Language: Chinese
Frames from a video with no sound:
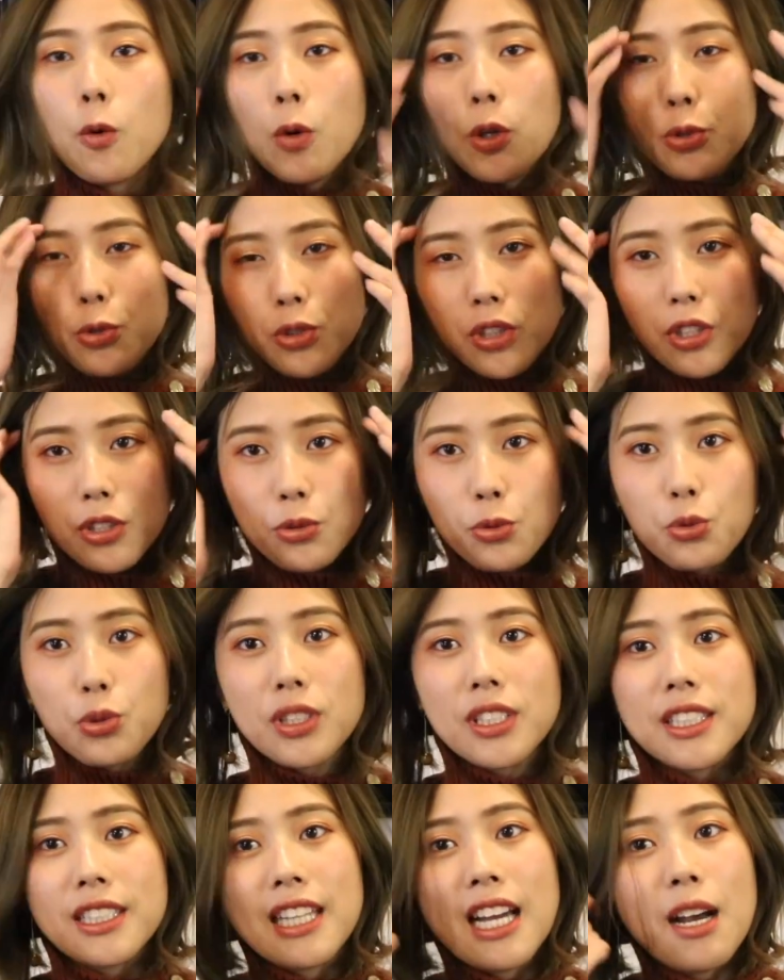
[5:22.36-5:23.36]
我觉得最
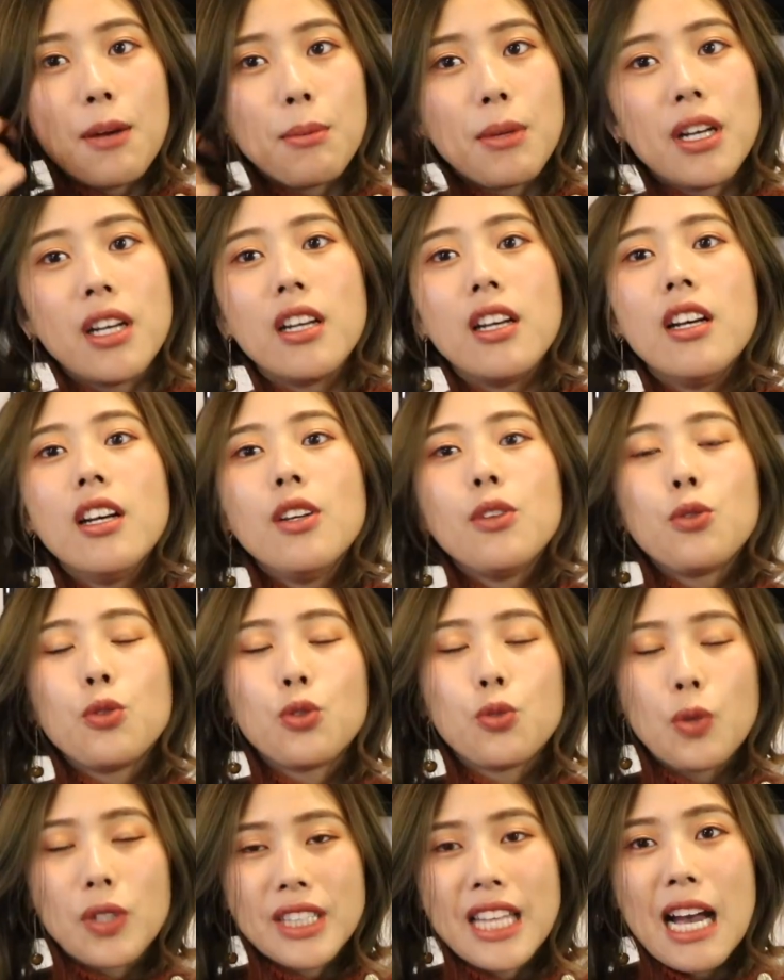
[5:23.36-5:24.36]
近他们就
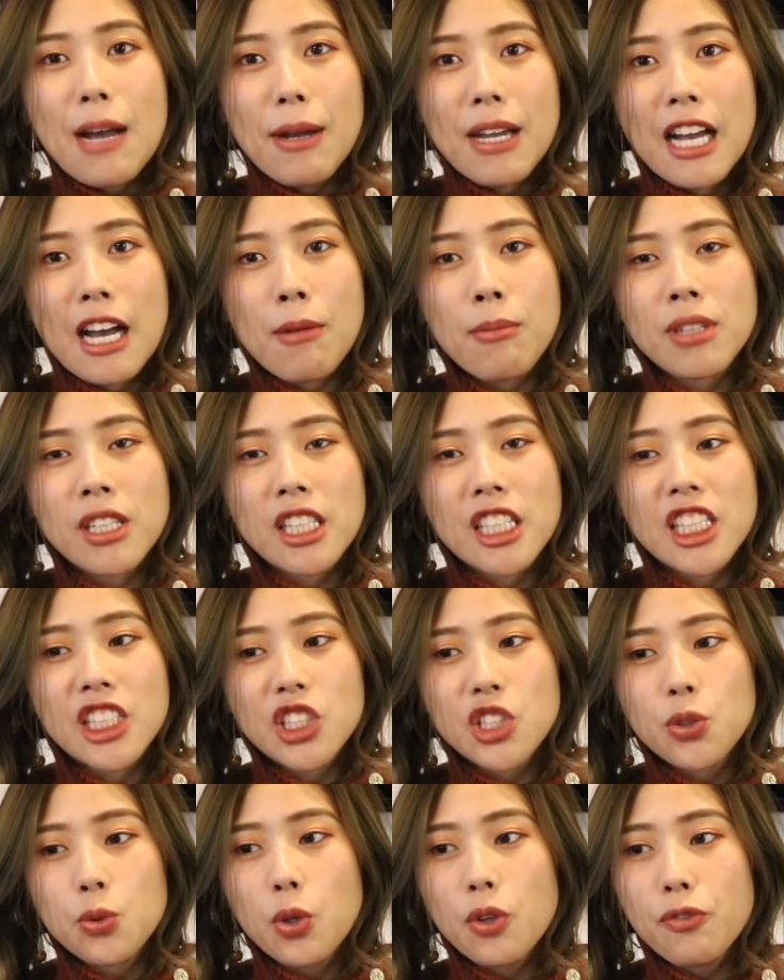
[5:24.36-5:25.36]
是我搭配他们的那个
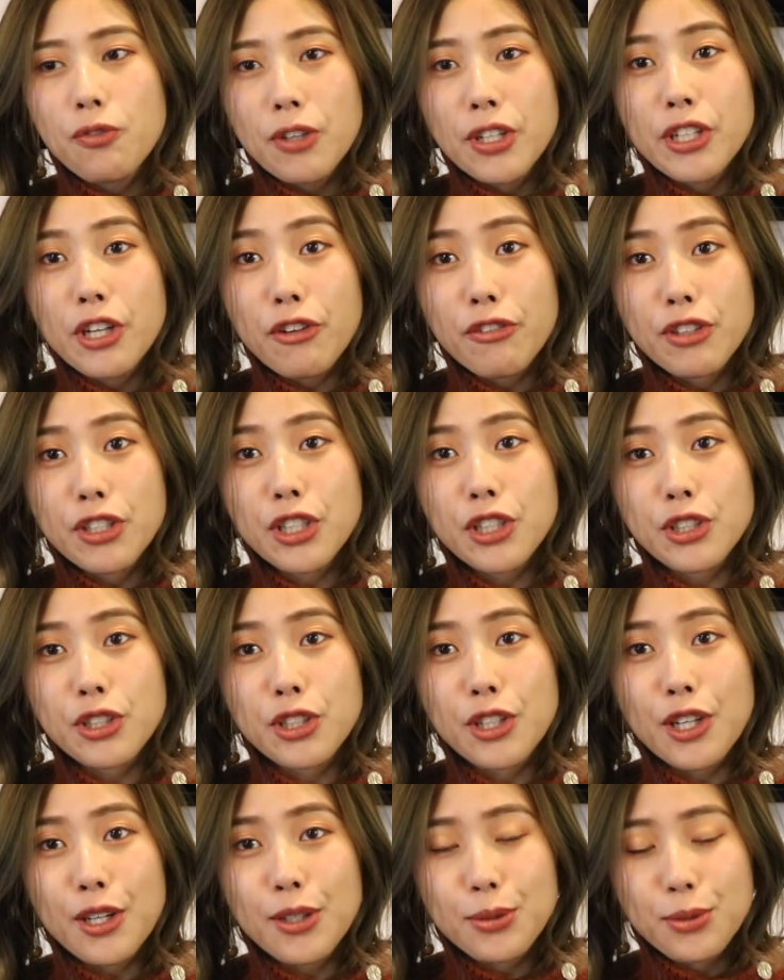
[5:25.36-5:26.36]
机会非常非常的
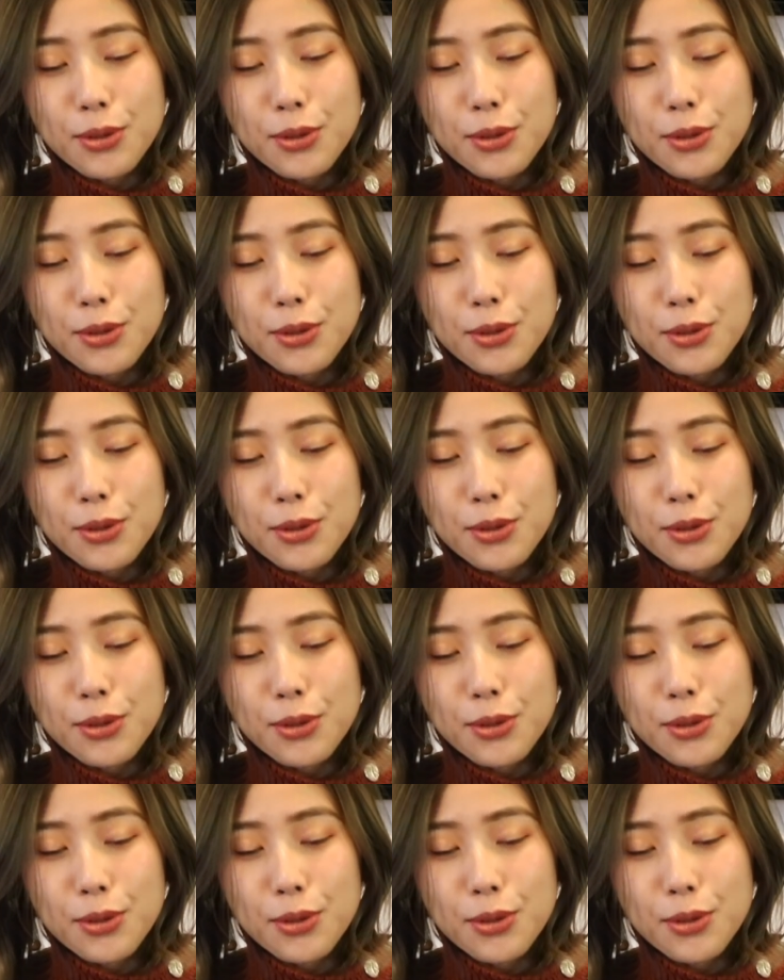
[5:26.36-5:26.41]
高，